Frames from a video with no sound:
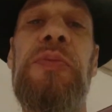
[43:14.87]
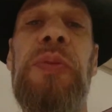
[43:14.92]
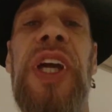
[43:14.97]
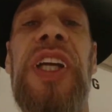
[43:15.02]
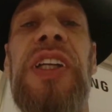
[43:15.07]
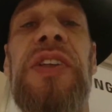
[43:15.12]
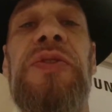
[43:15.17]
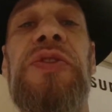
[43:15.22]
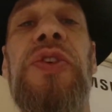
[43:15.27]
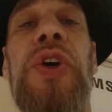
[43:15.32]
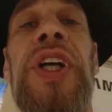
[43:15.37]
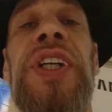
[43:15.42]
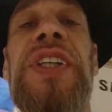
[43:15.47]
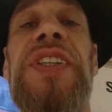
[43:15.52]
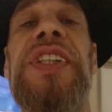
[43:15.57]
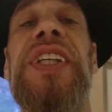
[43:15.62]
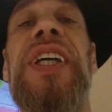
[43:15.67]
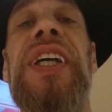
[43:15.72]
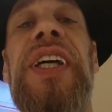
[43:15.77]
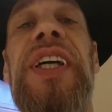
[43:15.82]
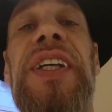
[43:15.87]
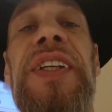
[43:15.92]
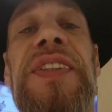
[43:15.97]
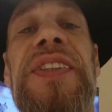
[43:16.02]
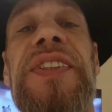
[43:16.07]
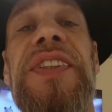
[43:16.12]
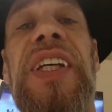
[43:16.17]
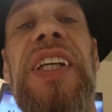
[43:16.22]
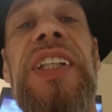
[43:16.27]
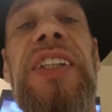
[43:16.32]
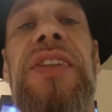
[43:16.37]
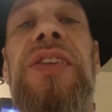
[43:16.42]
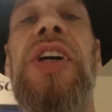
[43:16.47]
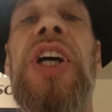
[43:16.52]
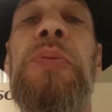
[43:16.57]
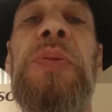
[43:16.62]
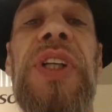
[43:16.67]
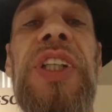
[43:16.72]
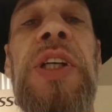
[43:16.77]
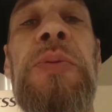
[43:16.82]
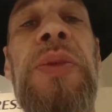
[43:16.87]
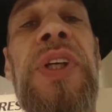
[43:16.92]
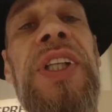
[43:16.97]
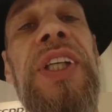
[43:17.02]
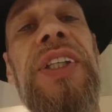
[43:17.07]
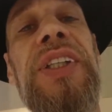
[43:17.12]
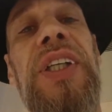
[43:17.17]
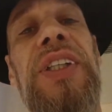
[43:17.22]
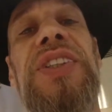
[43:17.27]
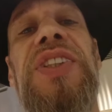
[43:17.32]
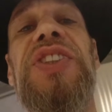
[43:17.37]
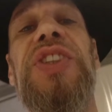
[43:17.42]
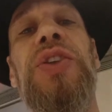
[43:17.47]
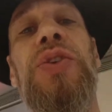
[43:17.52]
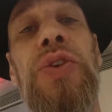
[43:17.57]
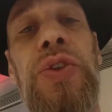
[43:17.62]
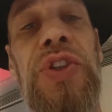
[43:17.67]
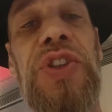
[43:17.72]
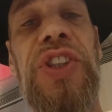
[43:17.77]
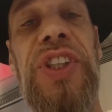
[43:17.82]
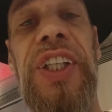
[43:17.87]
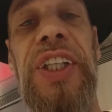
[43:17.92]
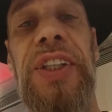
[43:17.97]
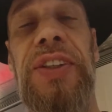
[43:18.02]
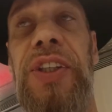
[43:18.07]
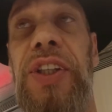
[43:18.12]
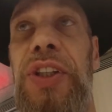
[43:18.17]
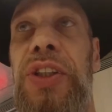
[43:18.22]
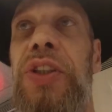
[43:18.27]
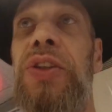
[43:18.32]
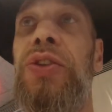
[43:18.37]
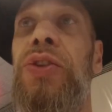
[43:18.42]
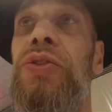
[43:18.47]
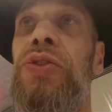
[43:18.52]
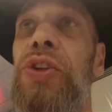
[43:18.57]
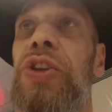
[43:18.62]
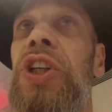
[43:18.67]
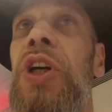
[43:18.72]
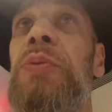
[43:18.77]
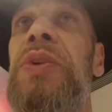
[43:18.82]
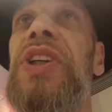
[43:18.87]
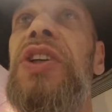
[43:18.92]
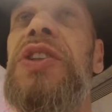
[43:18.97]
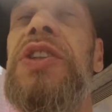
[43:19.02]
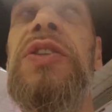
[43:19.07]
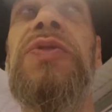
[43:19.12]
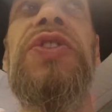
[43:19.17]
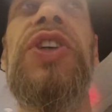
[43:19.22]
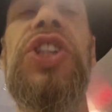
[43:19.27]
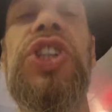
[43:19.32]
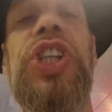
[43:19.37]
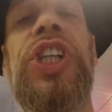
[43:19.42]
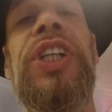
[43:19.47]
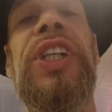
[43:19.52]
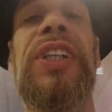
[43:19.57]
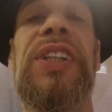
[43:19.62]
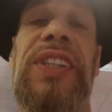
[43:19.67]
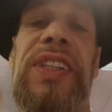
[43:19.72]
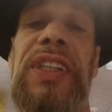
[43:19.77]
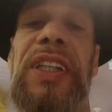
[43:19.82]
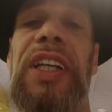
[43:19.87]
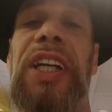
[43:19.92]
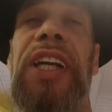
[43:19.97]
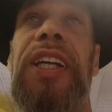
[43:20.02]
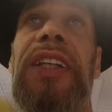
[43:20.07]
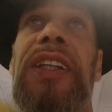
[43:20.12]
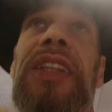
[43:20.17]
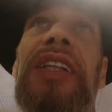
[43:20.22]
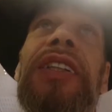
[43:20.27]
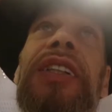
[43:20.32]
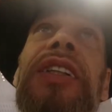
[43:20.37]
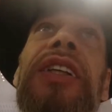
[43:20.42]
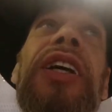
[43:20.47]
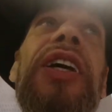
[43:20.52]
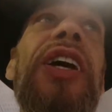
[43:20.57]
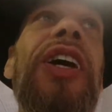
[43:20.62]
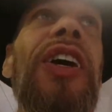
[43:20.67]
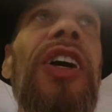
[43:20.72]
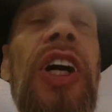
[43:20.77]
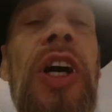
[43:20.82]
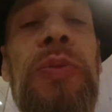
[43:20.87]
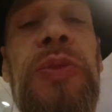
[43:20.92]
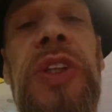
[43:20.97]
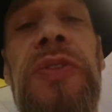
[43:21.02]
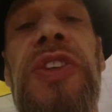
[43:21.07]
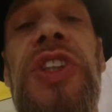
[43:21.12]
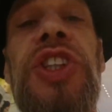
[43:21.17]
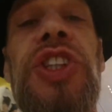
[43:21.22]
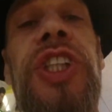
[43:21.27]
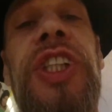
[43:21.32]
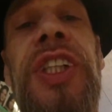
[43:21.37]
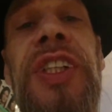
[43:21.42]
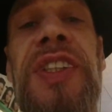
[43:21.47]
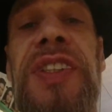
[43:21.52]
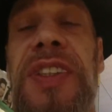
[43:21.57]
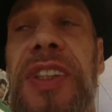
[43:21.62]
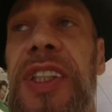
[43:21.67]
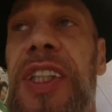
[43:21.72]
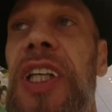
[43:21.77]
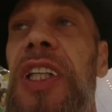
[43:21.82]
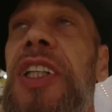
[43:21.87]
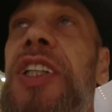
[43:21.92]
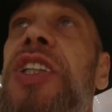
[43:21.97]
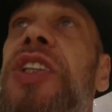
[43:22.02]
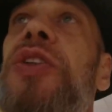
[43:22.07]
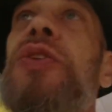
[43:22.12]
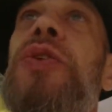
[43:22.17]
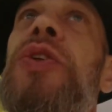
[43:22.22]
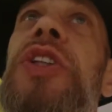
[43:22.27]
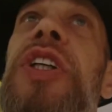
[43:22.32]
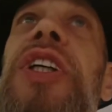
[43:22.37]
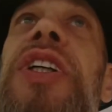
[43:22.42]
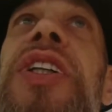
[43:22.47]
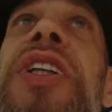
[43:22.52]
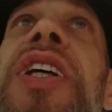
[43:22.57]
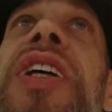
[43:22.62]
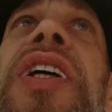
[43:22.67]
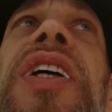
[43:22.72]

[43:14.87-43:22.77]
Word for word: meinen Freundeskreis sind, haben einen Immigrationshintergrund und kommen aus den verschiedensten Ländern, haben die verschiedensten Religionen.